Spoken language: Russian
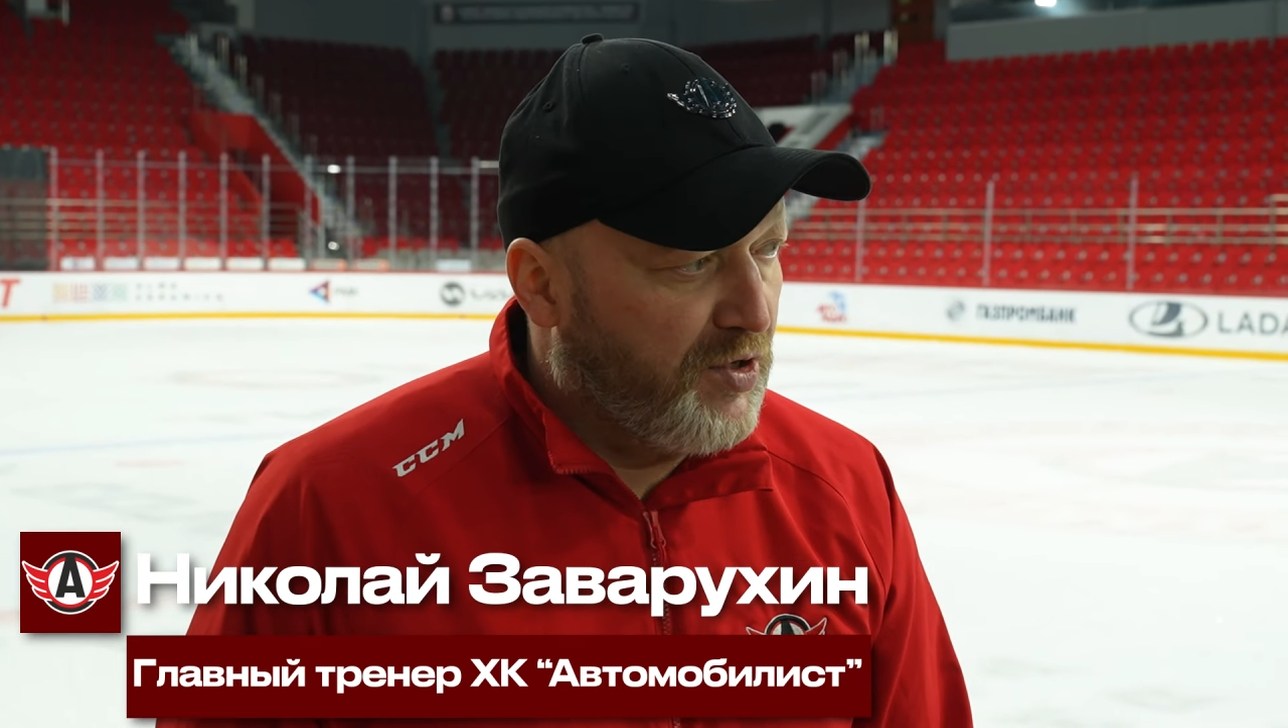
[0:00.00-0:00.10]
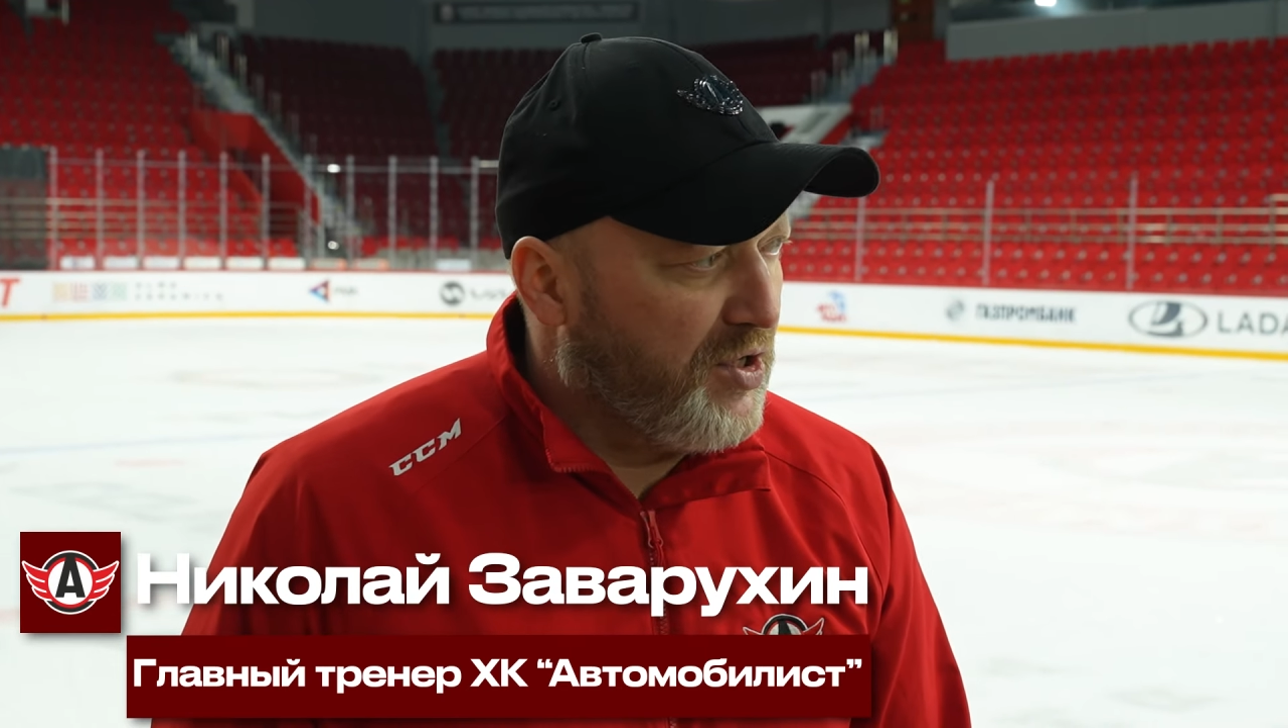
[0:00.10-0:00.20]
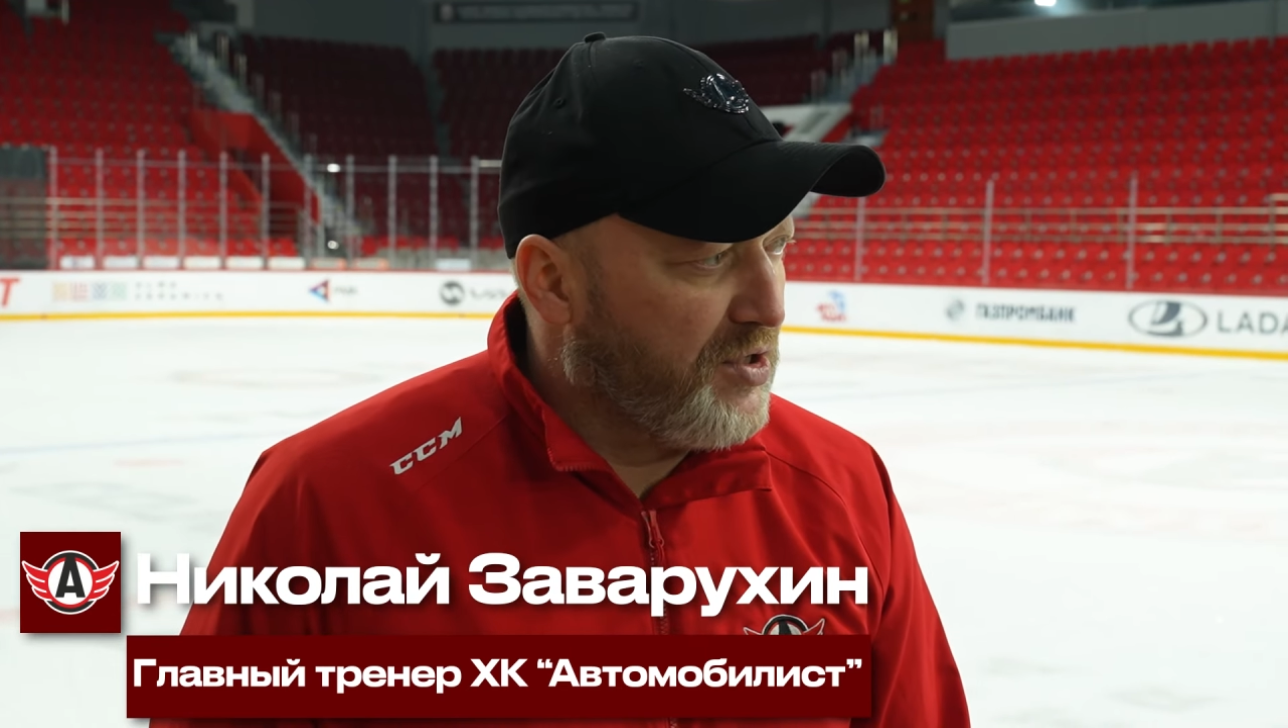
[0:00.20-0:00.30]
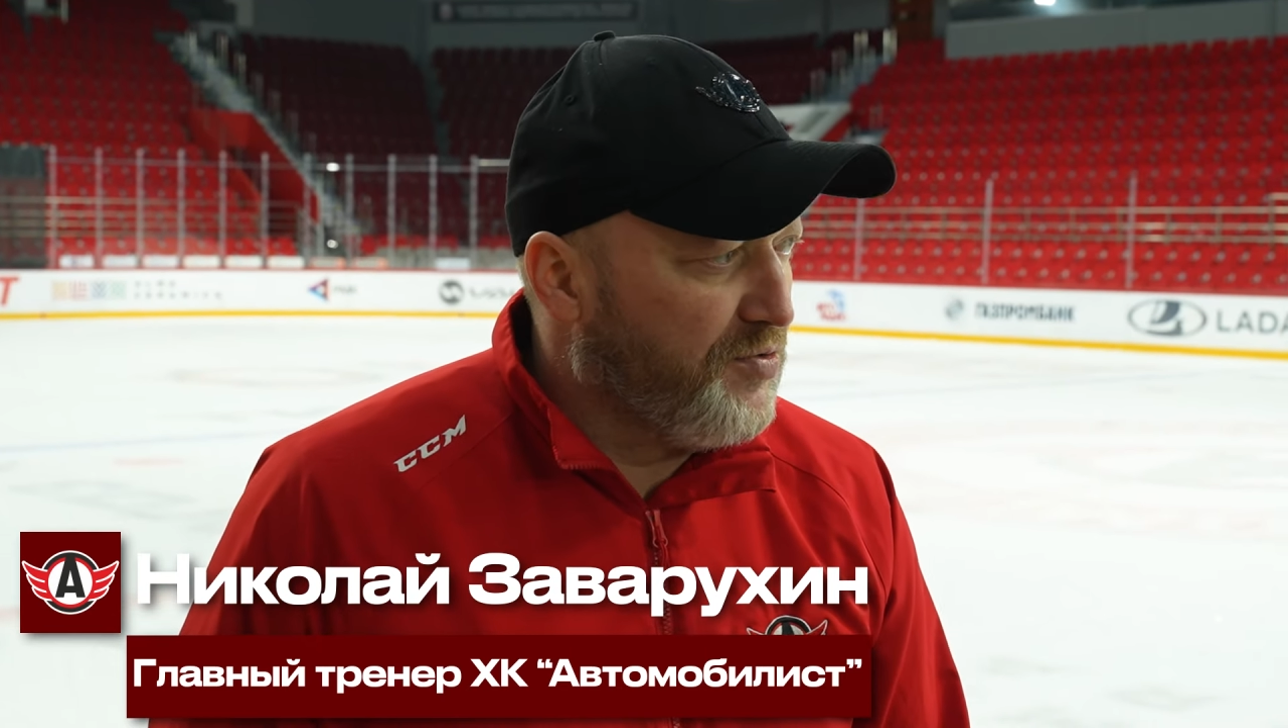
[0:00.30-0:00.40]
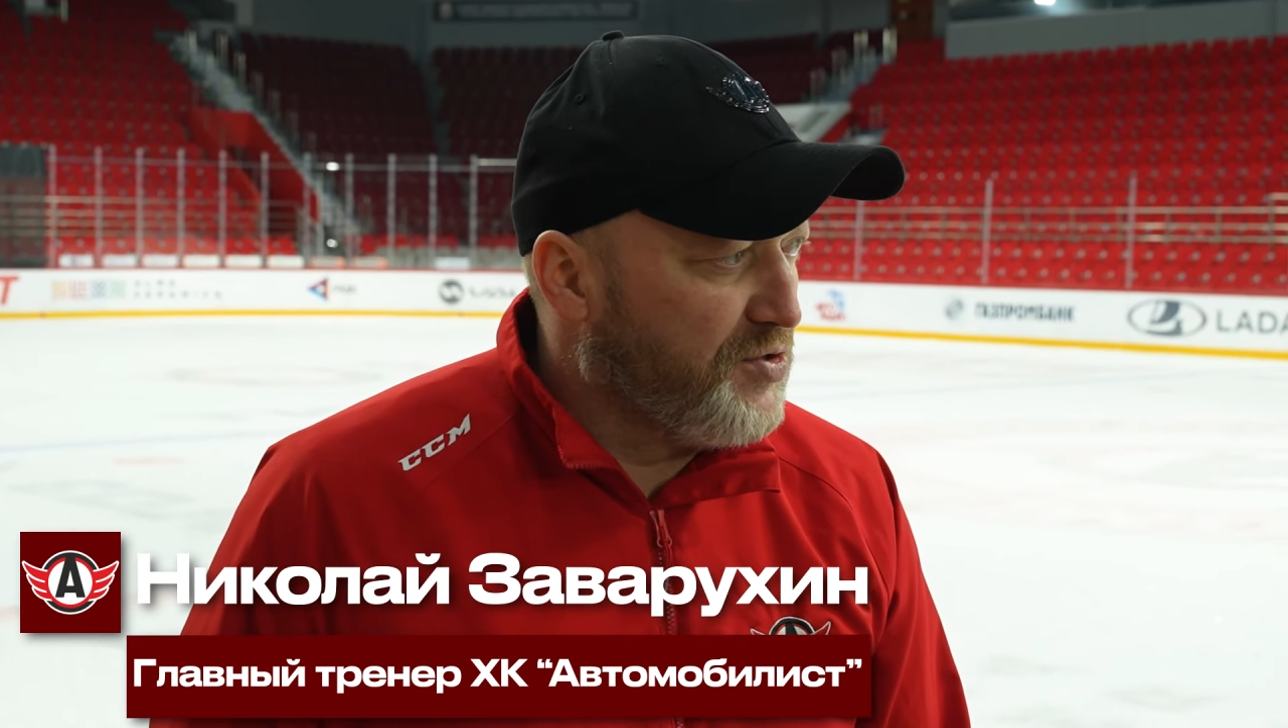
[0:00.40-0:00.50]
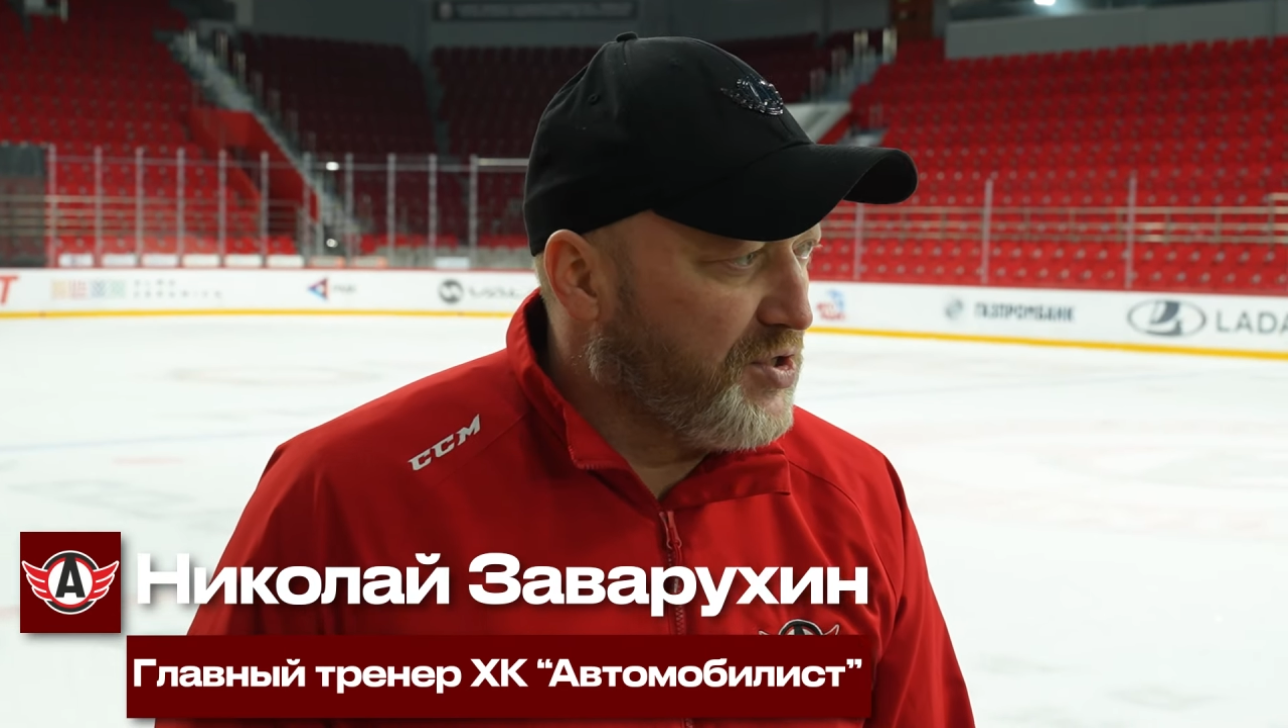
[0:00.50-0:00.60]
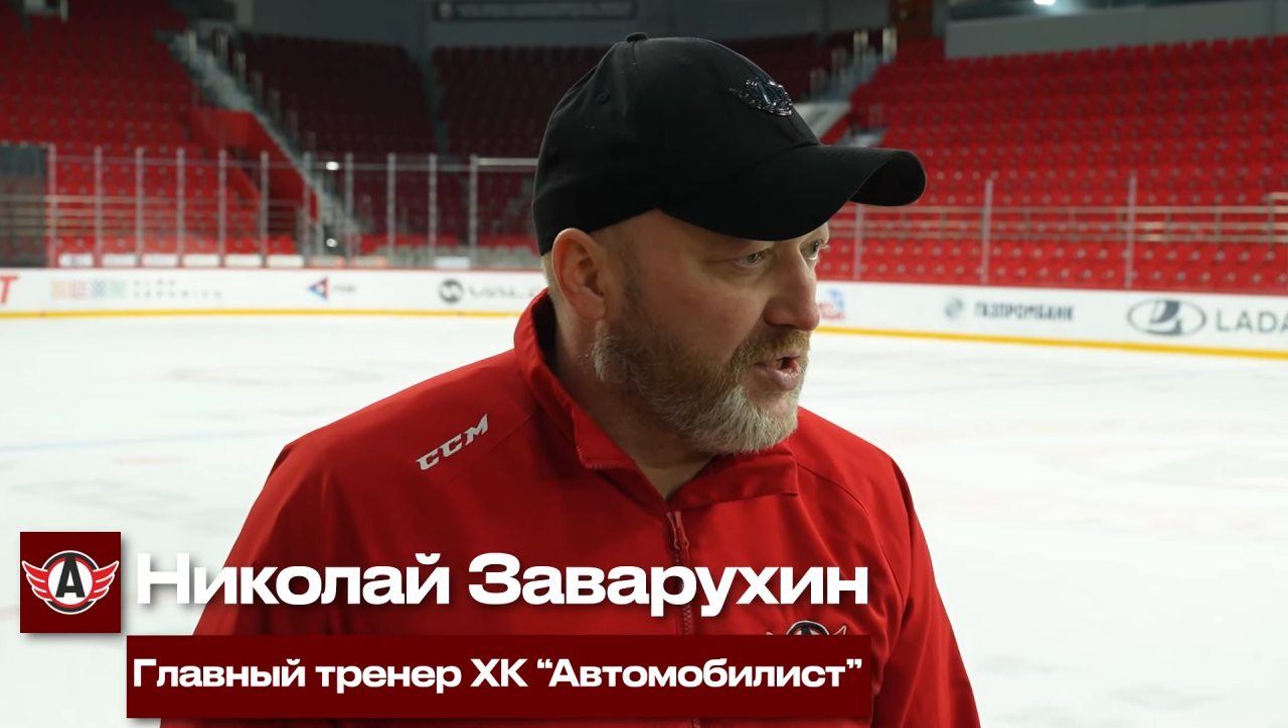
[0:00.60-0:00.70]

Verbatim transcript: отталкиваться